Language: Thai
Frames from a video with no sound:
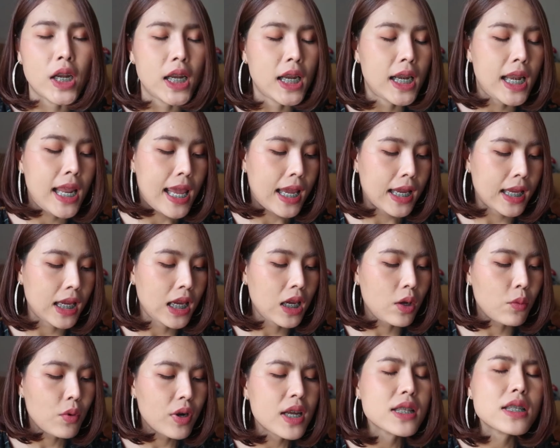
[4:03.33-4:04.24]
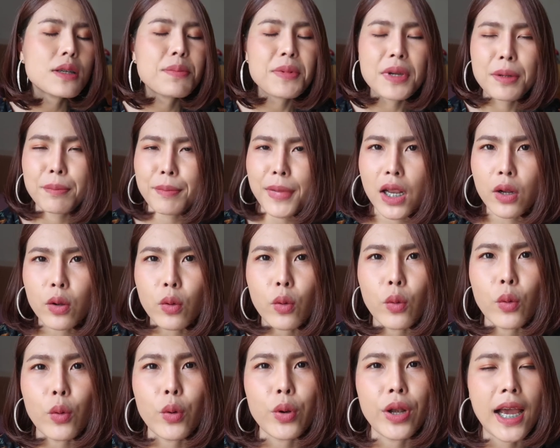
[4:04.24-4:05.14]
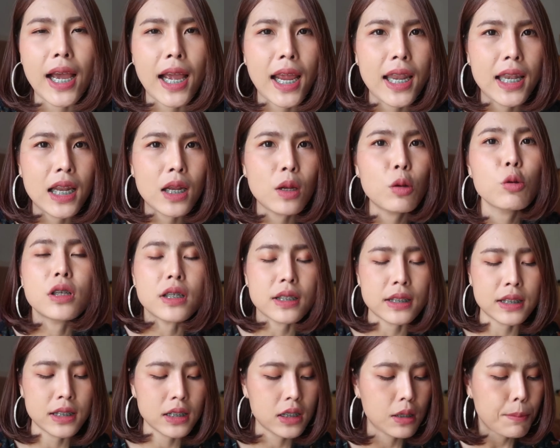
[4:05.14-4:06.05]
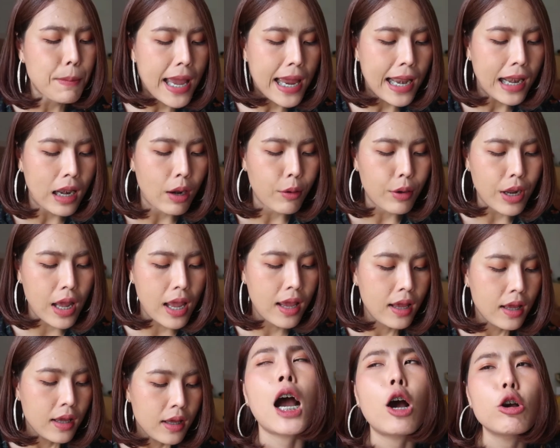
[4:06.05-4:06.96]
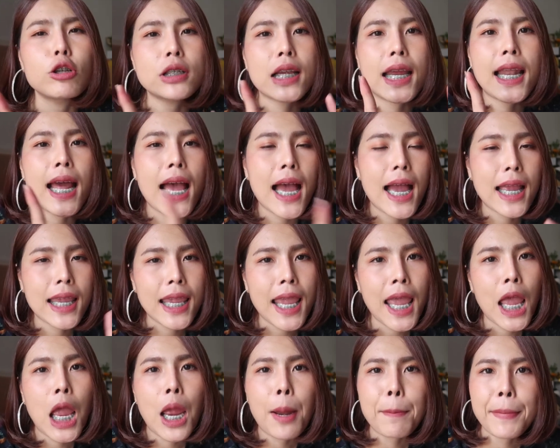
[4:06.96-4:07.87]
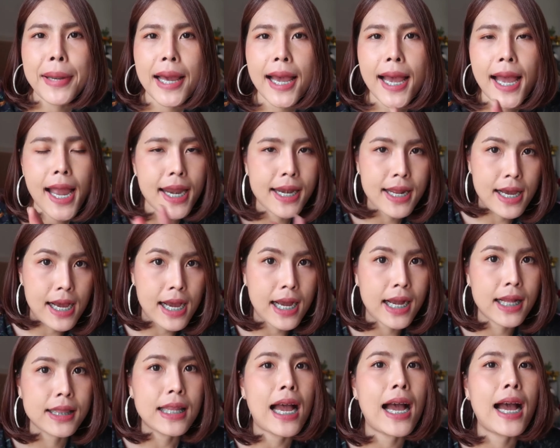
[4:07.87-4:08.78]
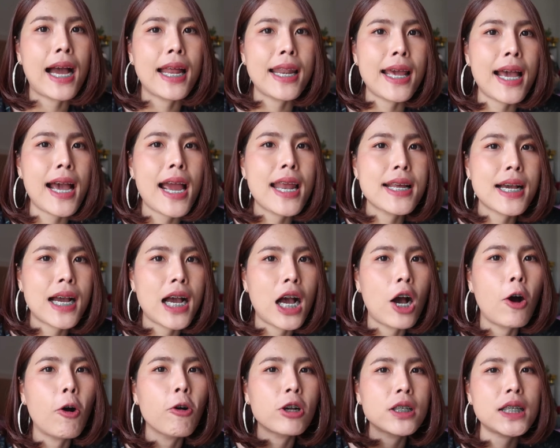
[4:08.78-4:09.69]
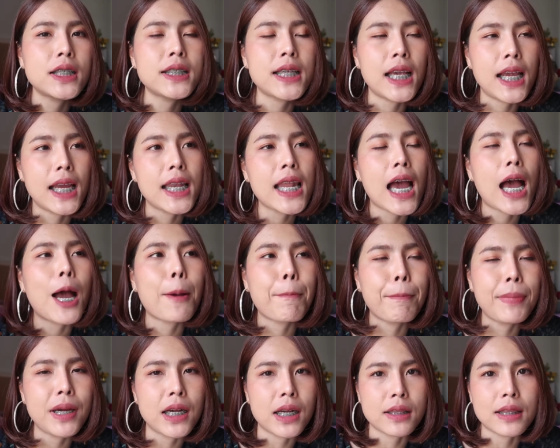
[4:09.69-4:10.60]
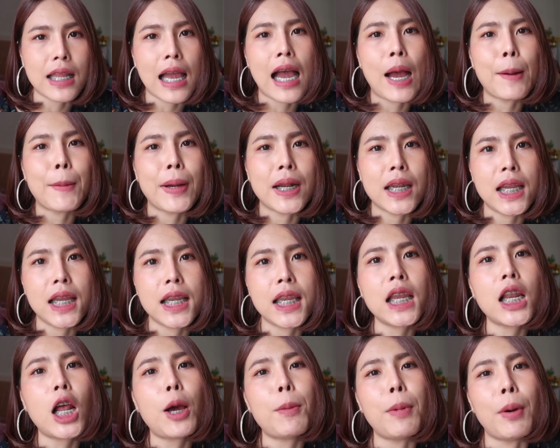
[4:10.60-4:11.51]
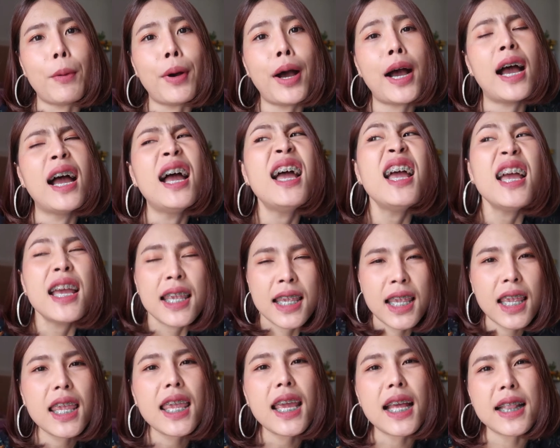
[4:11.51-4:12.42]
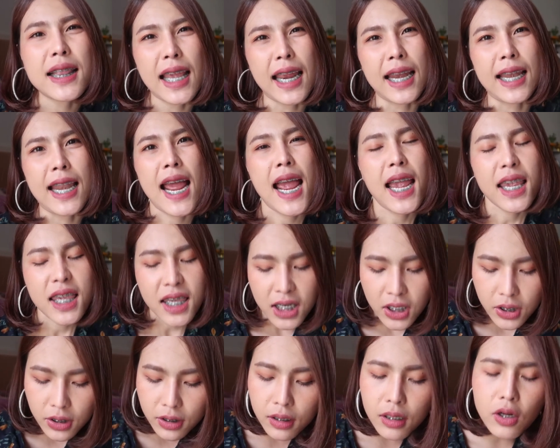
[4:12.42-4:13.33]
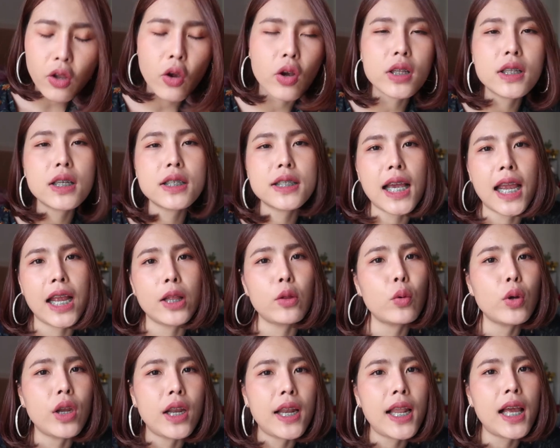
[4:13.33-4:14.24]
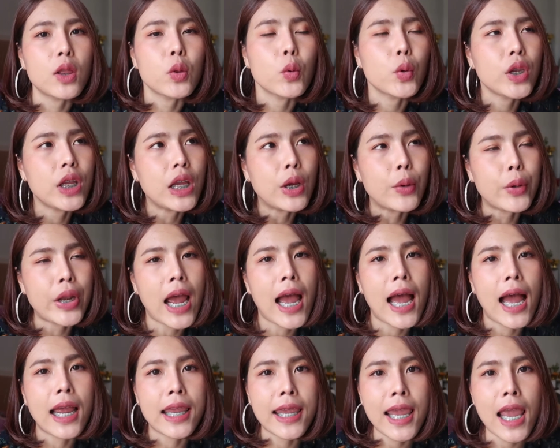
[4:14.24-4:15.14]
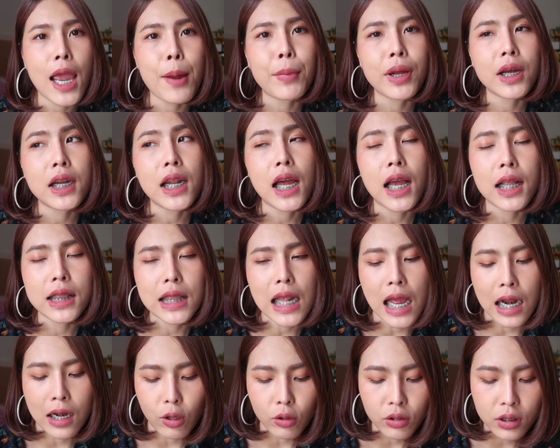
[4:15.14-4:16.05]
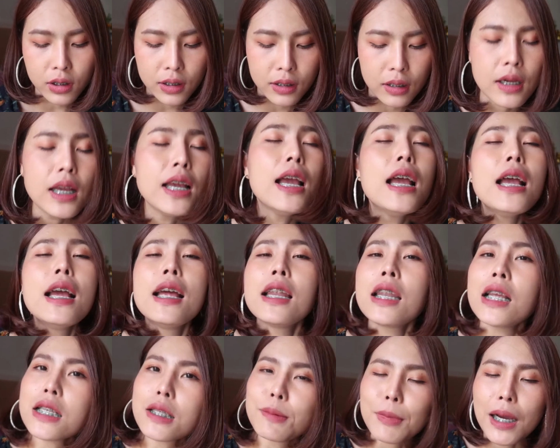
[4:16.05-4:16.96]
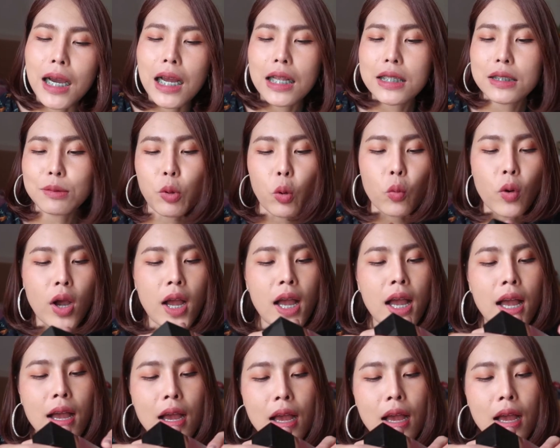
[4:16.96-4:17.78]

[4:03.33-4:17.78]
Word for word: ยเลยแหละ คิดว่าน่าจะเป็นแบรนด์ของคนไทยนะ ดูจากชื่อแบรนด์แล้วนะ เขาใช้ทาแก้มได้ ทาตาได้นะคะเขาก็จะใช้ทาเปลือกตาบางทีที่เราแบบว่าขี้เกียจแต่งหน้าเยอะเราก็จะใช้ตัวนี้แหละตัวเดียวทาแก้มก็ทาตาแล้วคือ ที่สำคัญจะบอกว่า